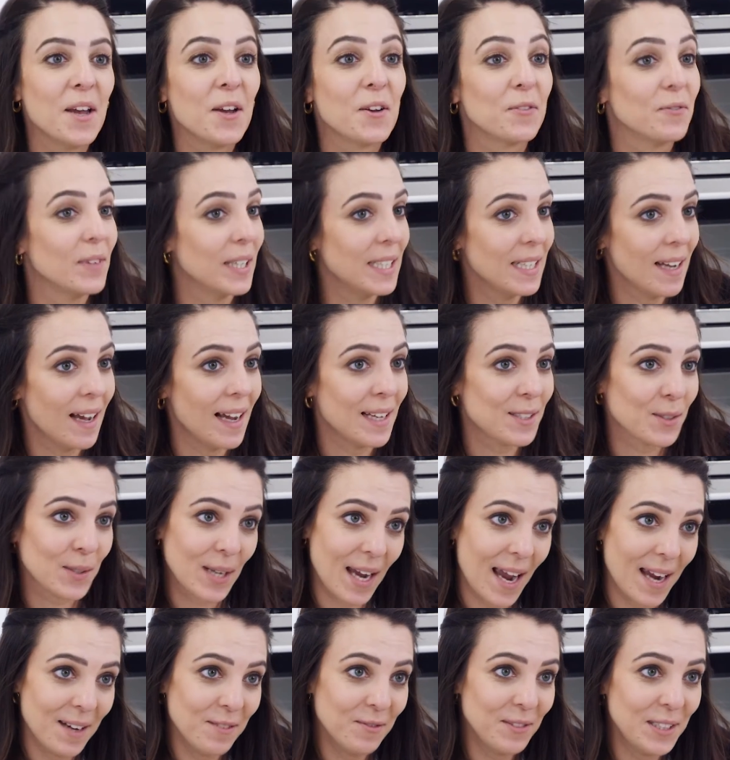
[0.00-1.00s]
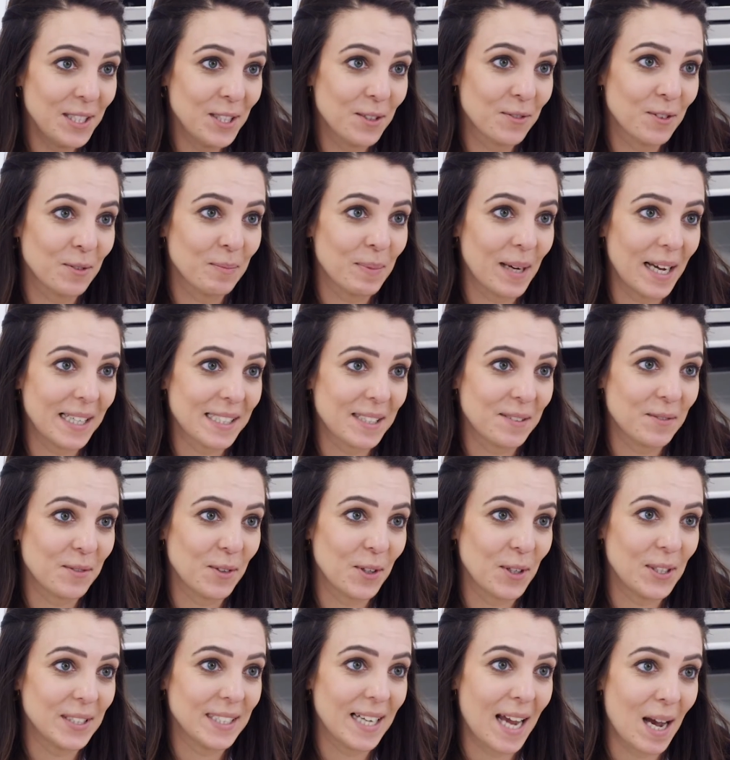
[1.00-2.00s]
Wenn ihr also kein Video verpassen
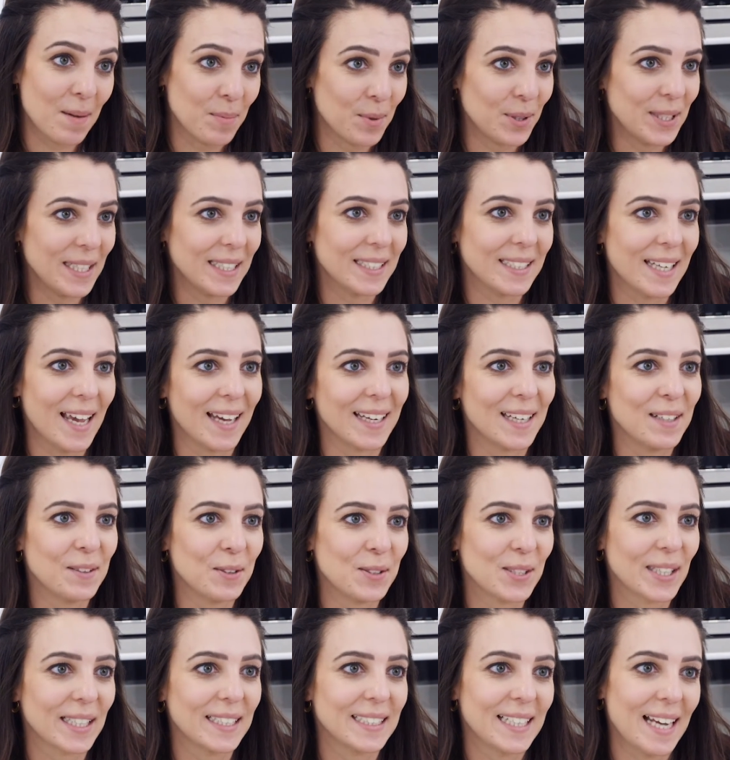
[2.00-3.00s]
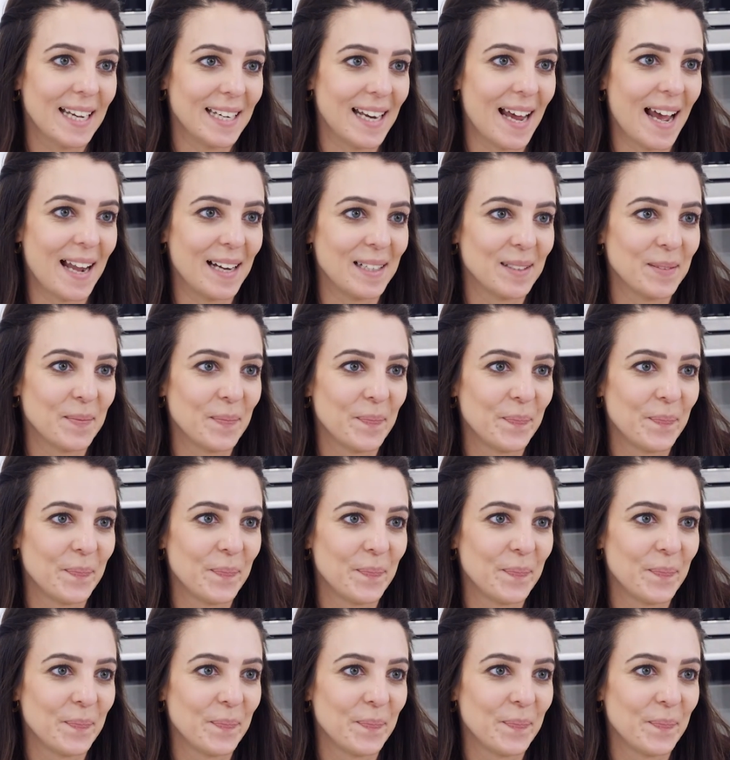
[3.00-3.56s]
wollt, abonniert gerne unseren Kanal.